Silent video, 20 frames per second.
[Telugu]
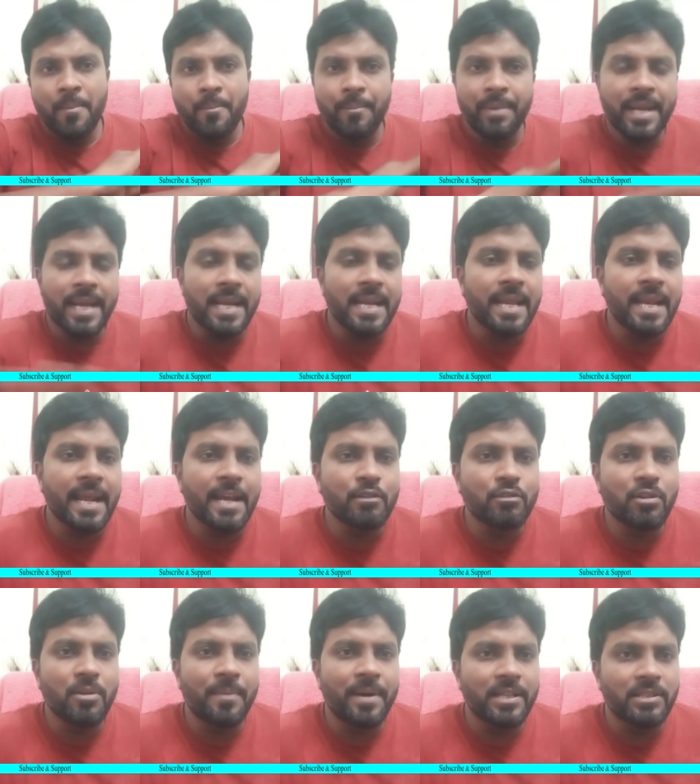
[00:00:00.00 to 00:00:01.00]
మిగిలిన
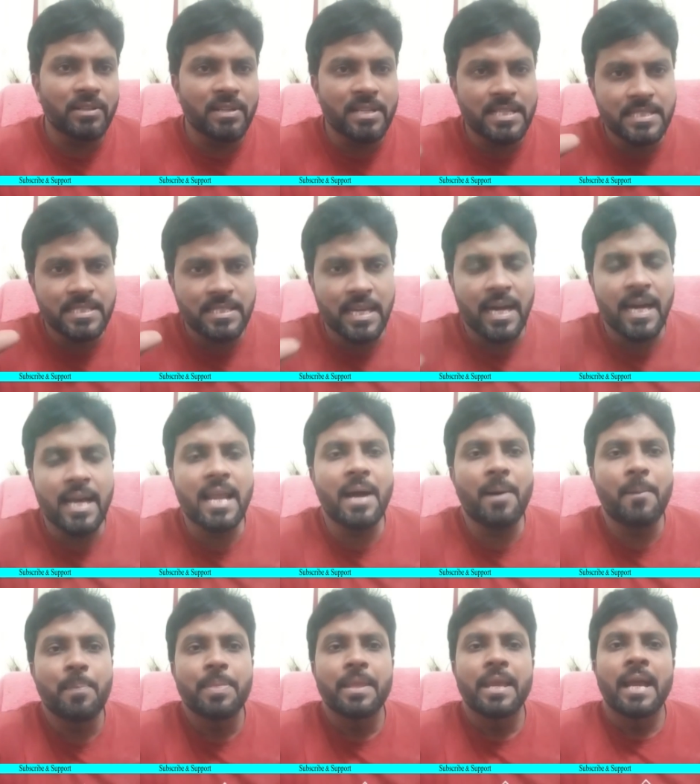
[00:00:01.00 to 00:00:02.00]
రైతులు మాత్రం చాలా
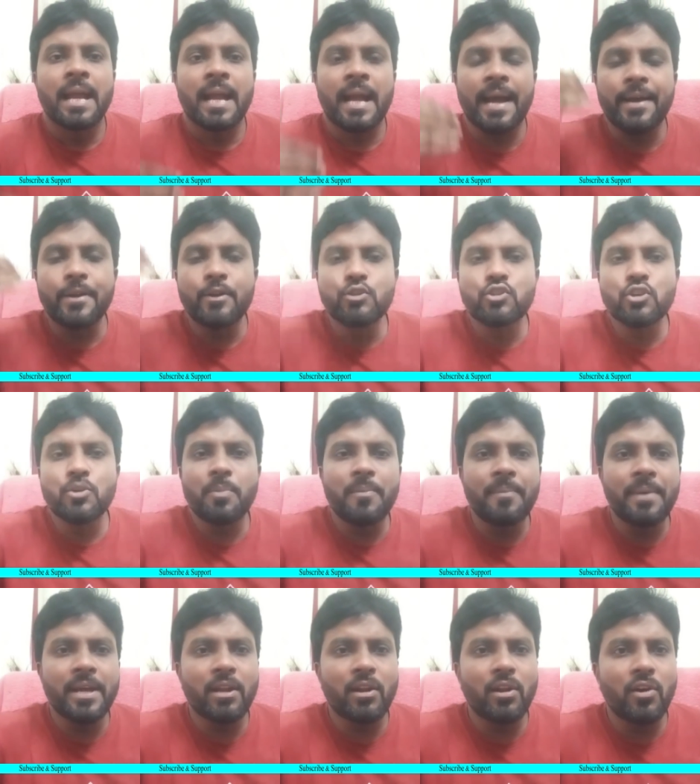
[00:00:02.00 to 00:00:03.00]
కనుచూపు
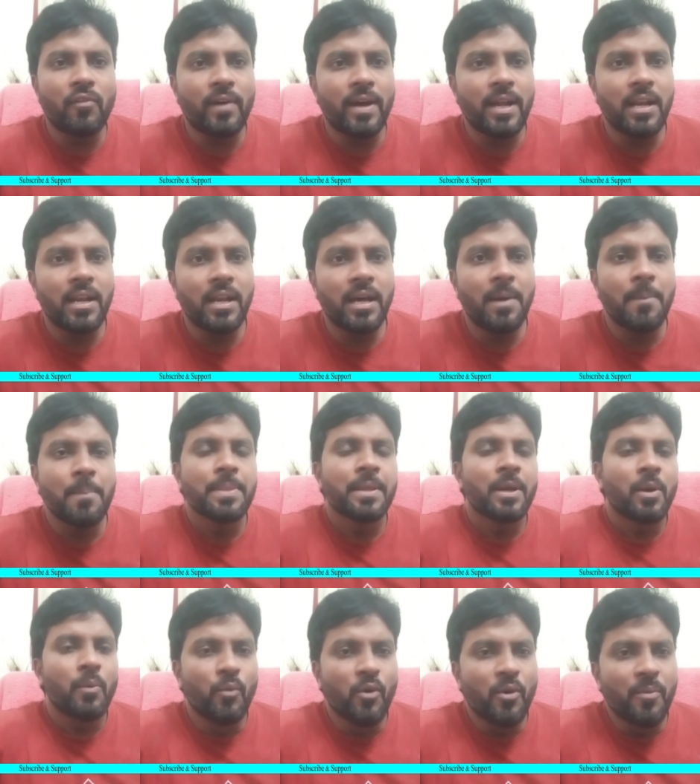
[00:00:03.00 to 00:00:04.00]
మేరలో వాళ్ళ
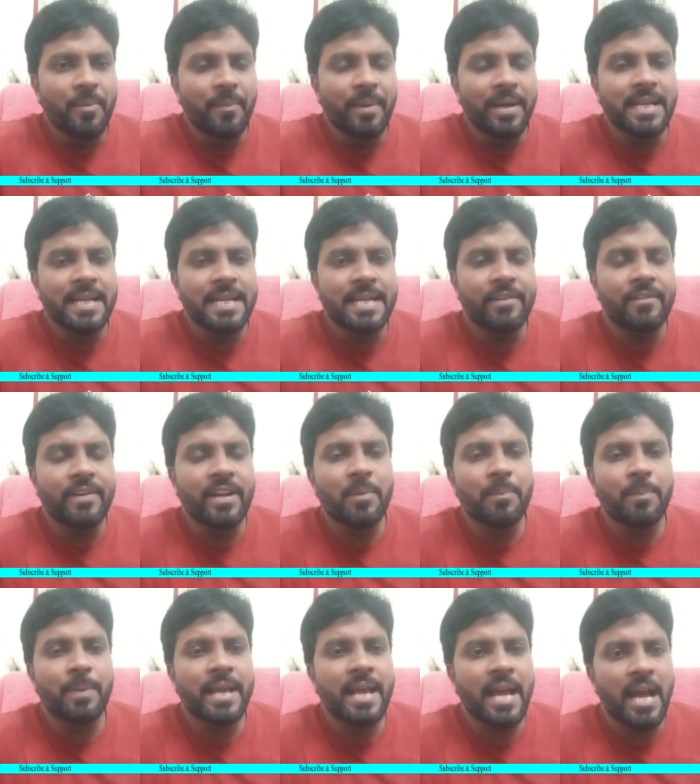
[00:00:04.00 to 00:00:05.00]
భూమి మళ్ళీ
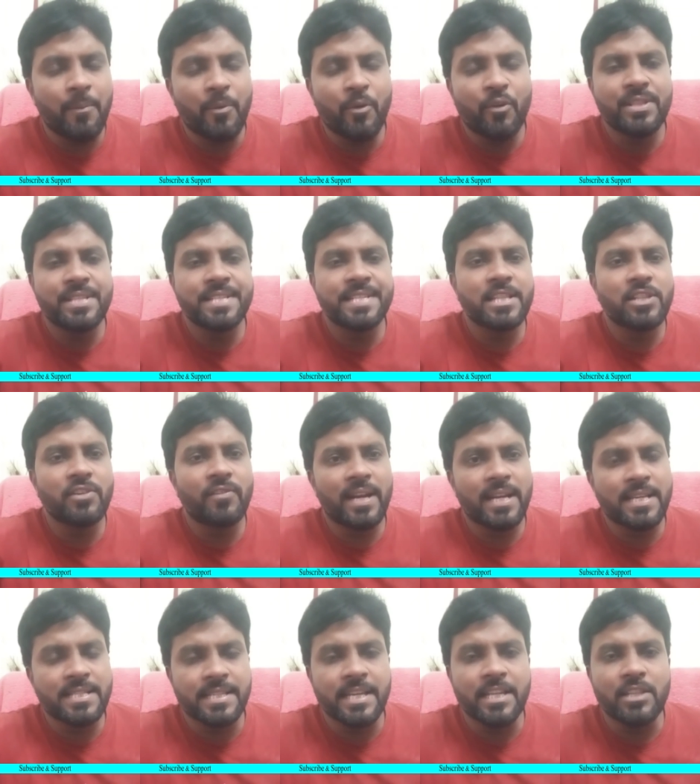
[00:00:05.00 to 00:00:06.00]
డెవలప్ అయ్యి అభివృద్ధి చెంది
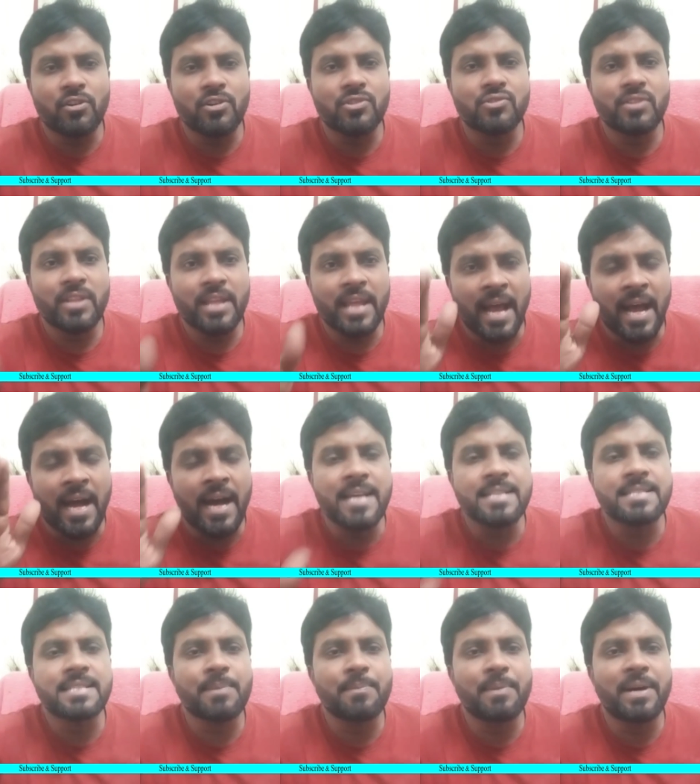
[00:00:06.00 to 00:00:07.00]
వాళ్ళ చేతికి వస్తుందనే
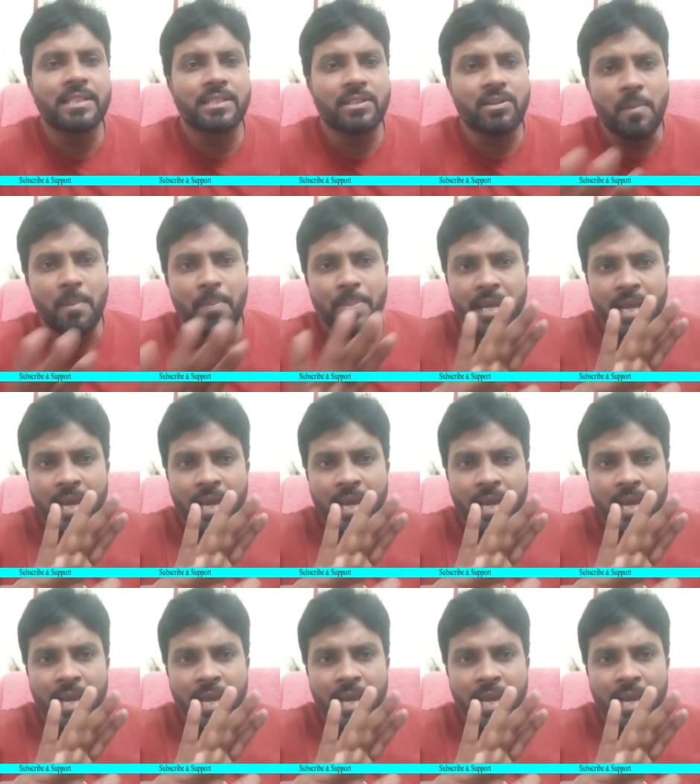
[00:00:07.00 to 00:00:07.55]
ఆశ మాత్రం